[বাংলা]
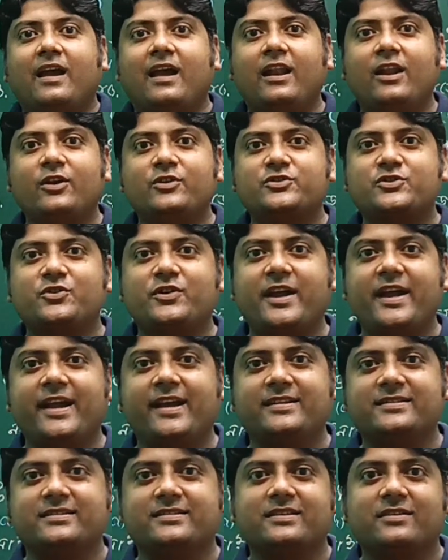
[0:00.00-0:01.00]
হ্যালো
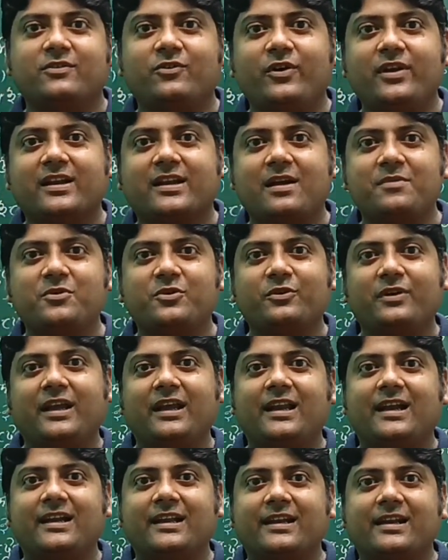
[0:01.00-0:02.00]
স্টুডেন্টস ওয়েলকাম টু
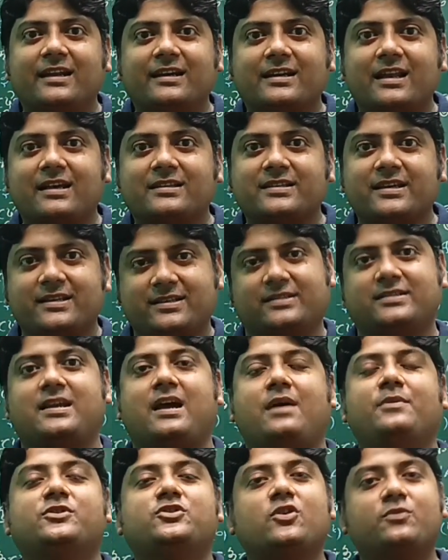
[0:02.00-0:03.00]
এল আর এন আর ক্লাসেস
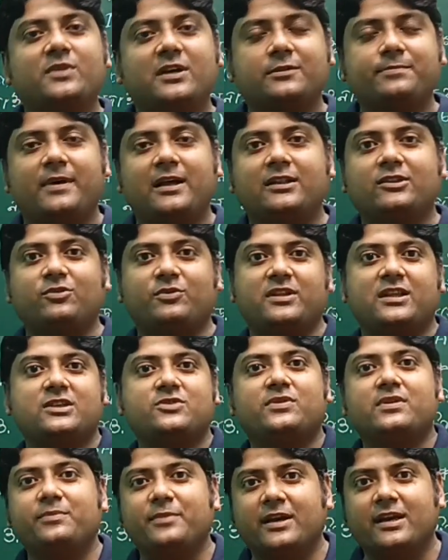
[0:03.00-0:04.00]
আমি সোমনাথ পাল তোমাদের
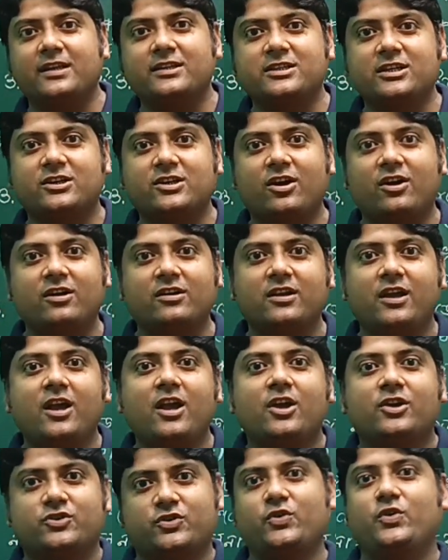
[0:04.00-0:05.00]
জীবন বিজ্ঞানের শিক্ষক
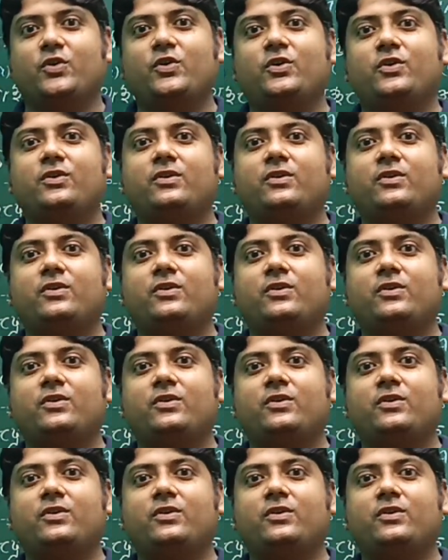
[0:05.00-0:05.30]
সো